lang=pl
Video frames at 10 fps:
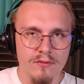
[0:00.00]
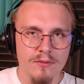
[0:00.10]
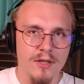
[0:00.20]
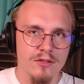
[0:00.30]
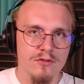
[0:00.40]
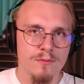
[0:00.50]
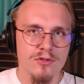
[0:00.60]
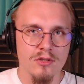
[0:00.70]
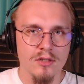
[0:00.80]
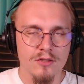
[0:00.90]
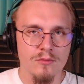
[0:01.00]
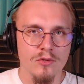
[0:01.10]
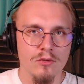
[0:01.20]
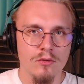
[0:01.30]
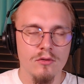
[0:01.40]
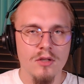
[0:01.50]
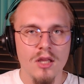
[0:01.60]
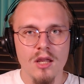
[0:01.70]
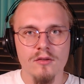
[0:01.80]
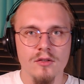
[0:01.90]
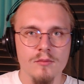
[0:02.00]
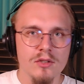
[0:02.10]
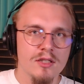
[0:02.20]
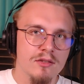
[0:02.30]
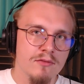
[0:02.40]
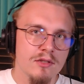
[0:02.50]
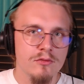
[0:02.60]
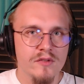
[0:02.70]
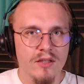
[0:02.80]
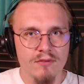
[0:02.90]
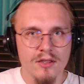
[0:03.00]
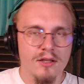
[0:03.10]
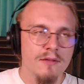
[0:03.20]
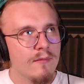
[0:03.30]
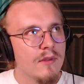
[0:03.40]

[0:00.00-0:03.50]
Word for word: wybrać przy naszym druku, są to tak zwane ustawienia,